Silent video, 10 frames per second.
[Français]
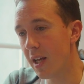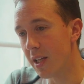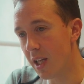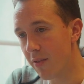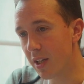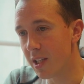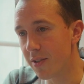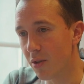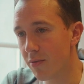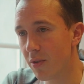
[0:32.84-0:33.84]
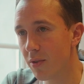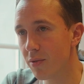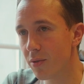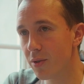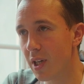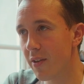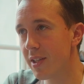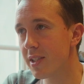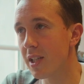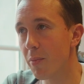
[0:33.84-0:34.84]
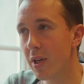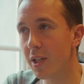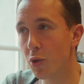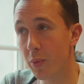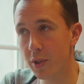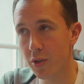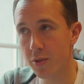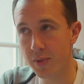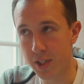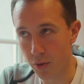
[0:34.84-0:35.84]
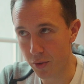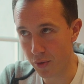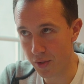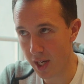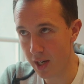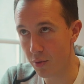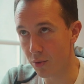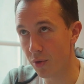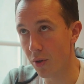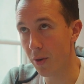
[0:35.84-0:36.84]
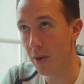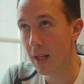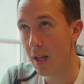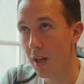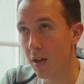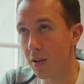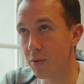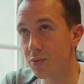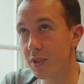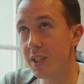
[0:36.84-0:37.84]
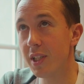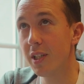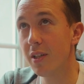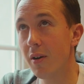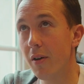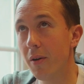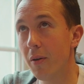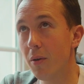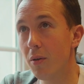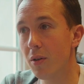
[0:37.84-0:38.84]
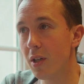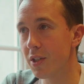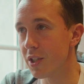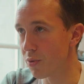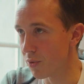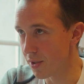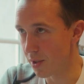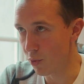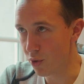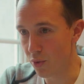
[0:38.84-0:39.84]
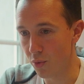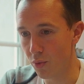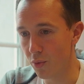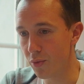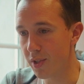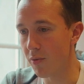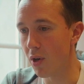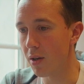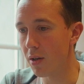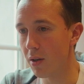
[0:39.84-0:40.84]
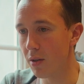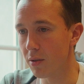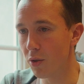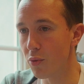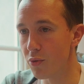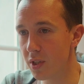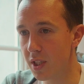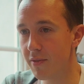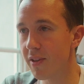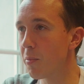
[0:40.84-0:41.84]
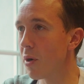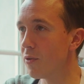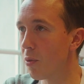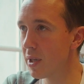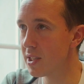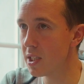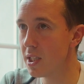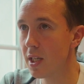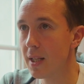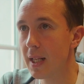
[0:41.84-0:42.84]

et avec les enfants de travailler ce qui s'appelle les compétences psychosociales, donc euh, tout ce qui est la gestion des émotions, savoir communiquer, faire preuve d'empathie.